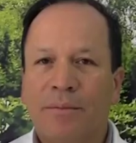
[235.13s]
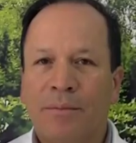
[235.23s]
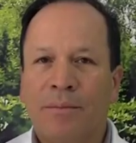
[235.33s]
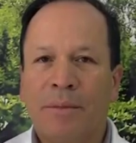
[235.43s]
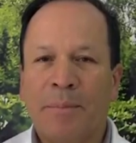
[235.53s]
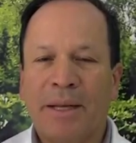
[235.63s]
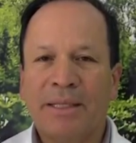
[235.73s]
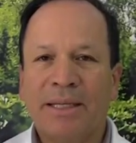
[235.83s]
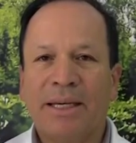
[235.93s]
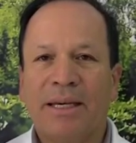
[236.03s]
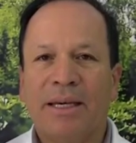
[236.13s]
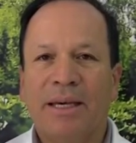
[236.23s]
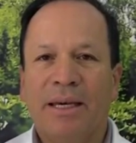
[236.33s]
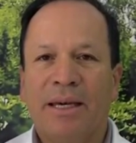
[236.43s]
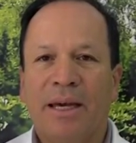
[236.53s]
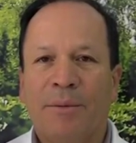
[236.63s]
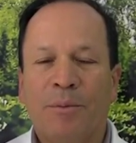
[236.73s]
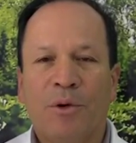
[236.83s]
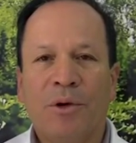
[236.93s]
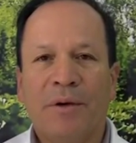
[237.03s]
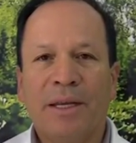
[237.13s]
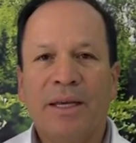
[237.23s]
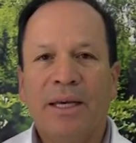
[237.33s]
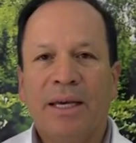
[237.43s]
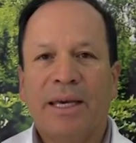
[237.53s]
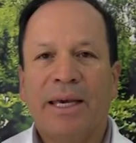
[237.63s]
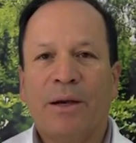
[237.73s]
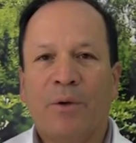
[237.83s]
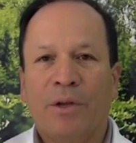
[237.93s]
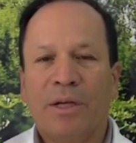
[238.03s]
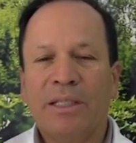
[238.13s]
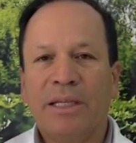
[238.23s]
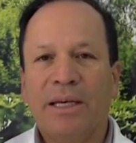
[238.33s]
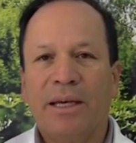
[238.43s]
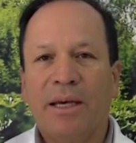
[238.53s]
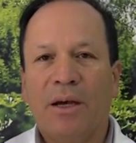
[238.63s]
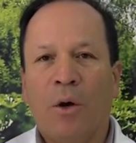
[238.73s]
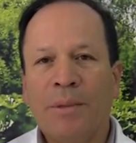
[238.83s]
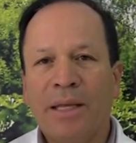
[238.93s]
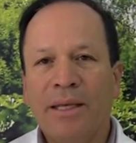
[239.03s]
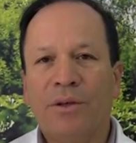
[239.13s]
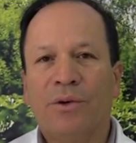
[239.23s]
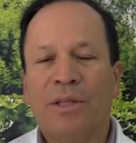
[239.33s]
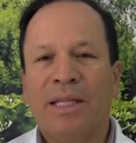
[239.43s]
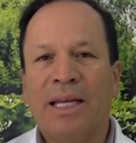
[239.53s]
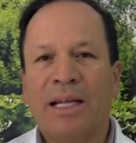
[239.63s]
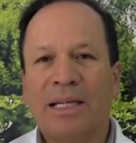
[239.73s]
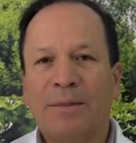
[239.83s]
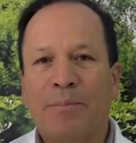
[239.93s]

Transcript: mm, me parece que, eh, a mi modo de ver, que cuando es obtenido de las